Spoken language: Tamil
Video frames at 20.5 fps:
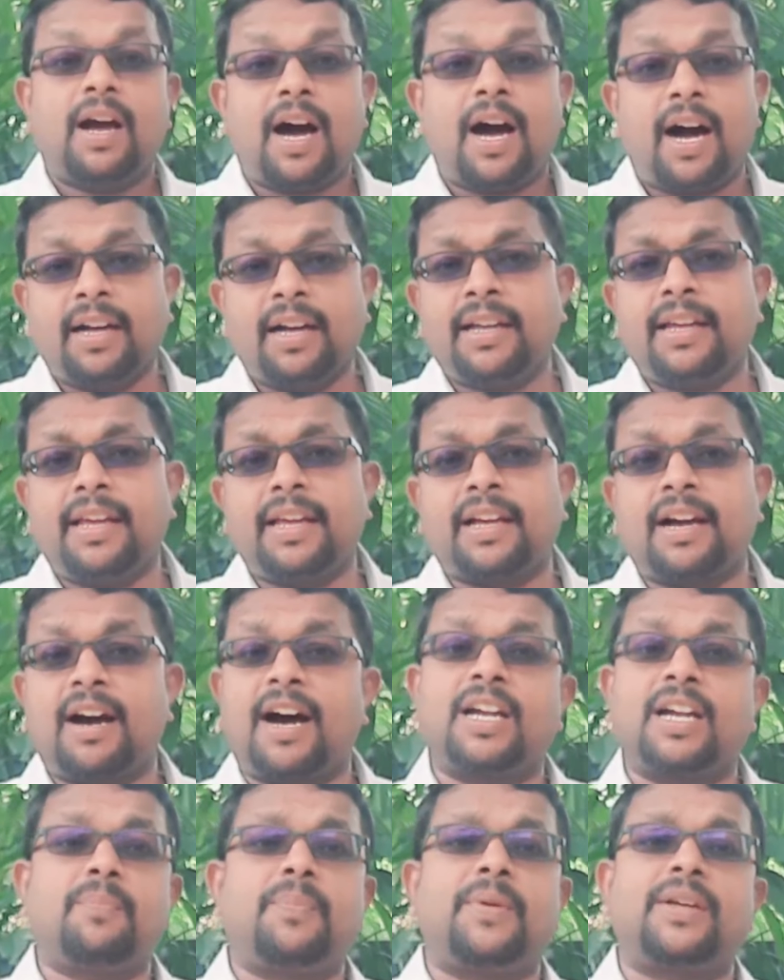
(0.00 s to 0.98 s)
அங்கே
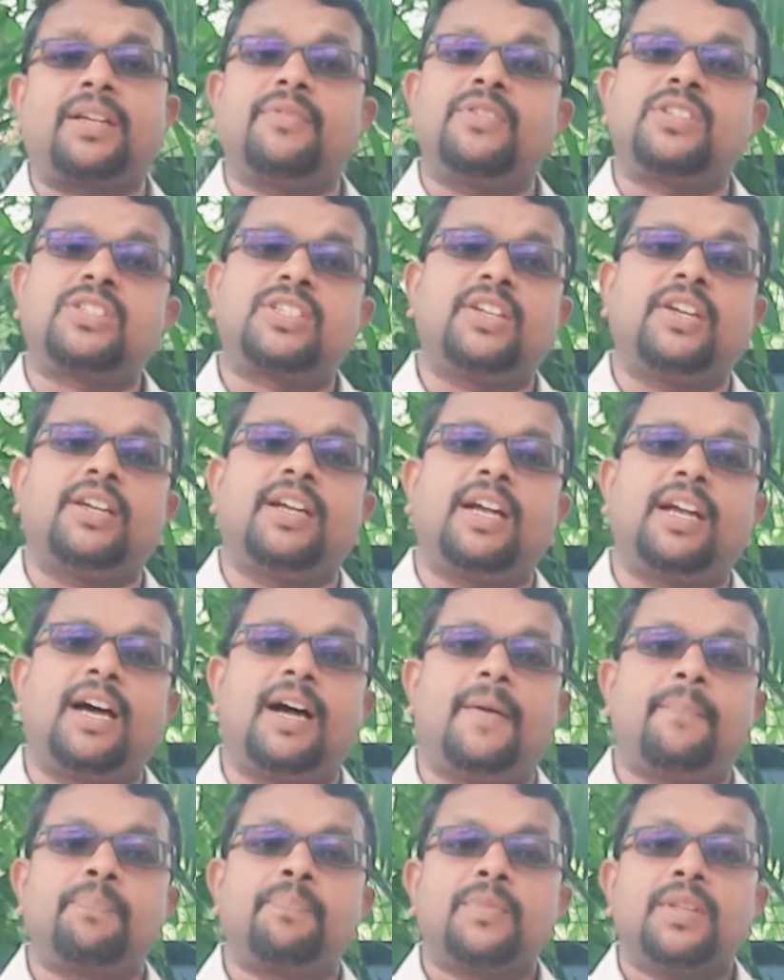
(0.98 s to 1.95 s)
காணப்பட்ட விஷயம்
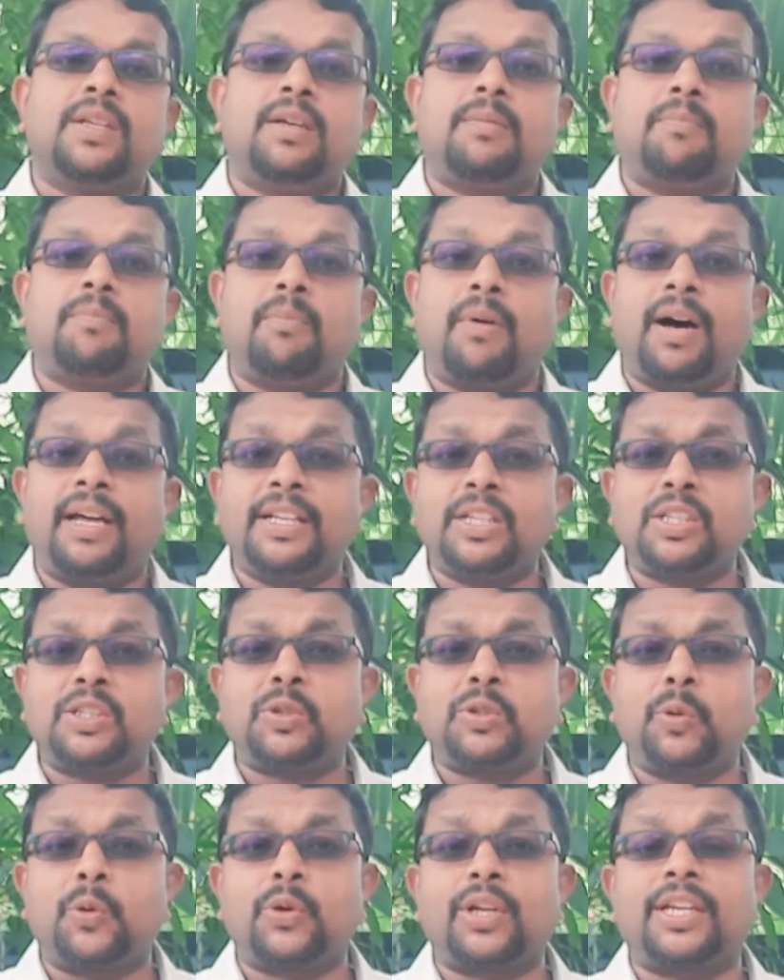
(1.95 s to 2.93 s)
என்னன்னா
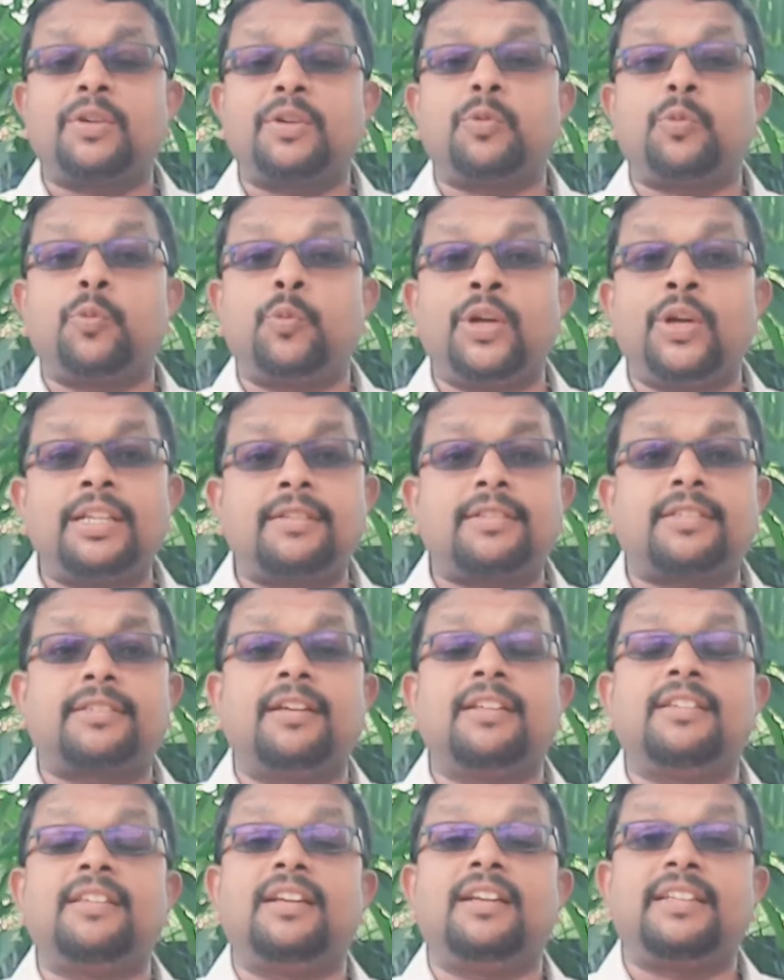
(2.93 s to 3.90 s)
மரித்தோரின்
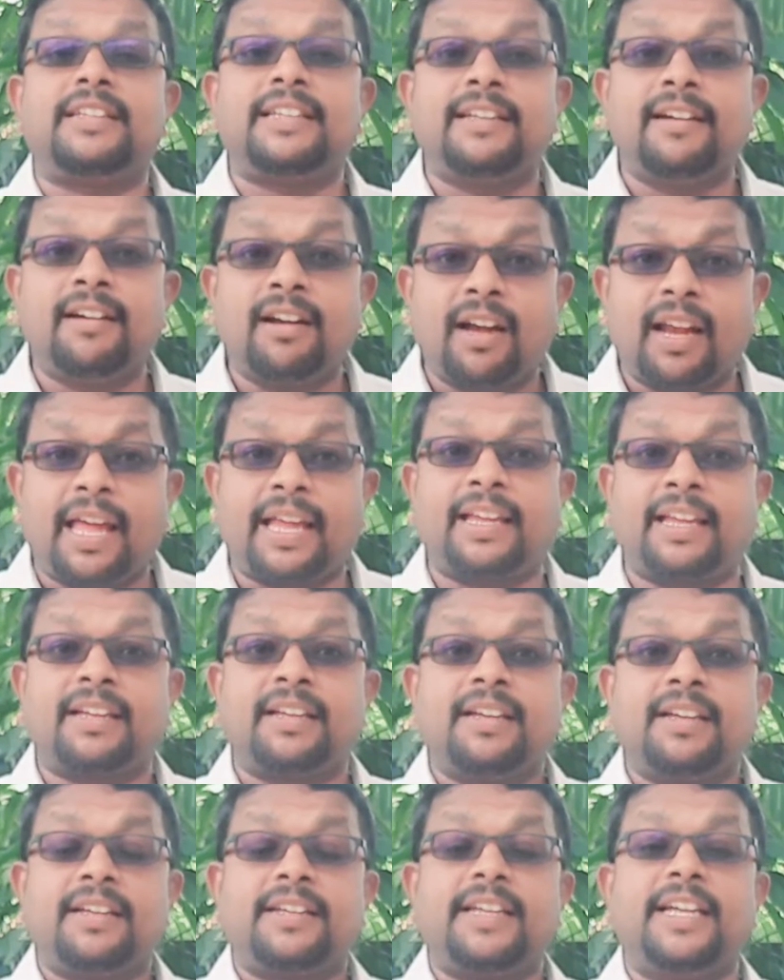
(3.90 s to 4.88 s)
உயிர்த்தெழுதல் இல்லை
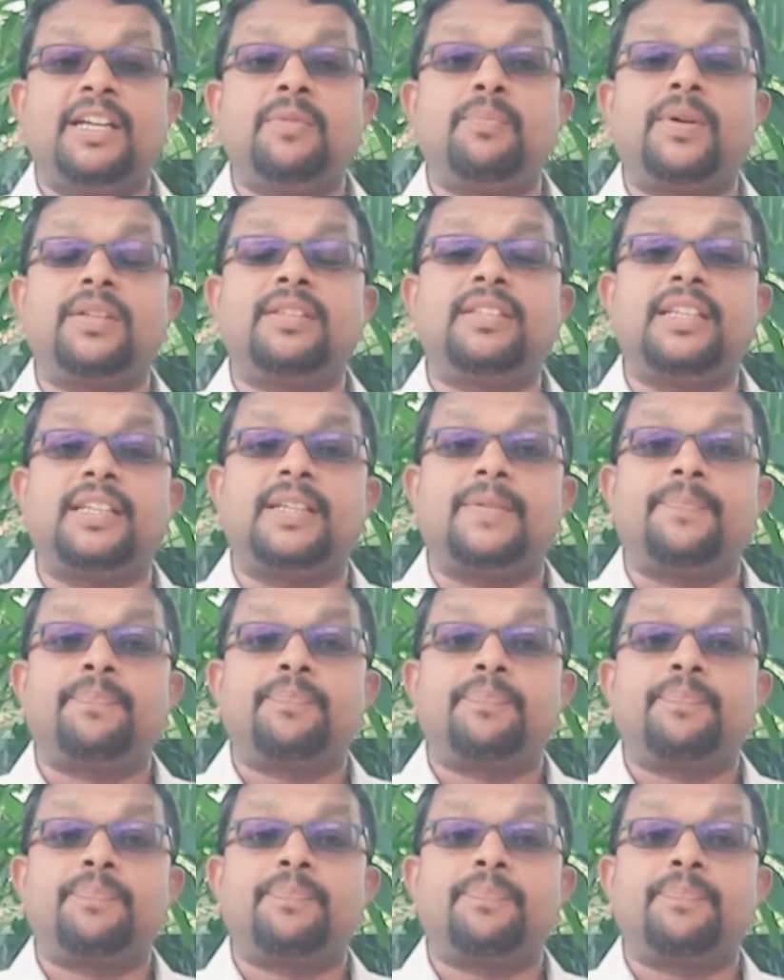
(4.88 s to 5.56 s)
என்பது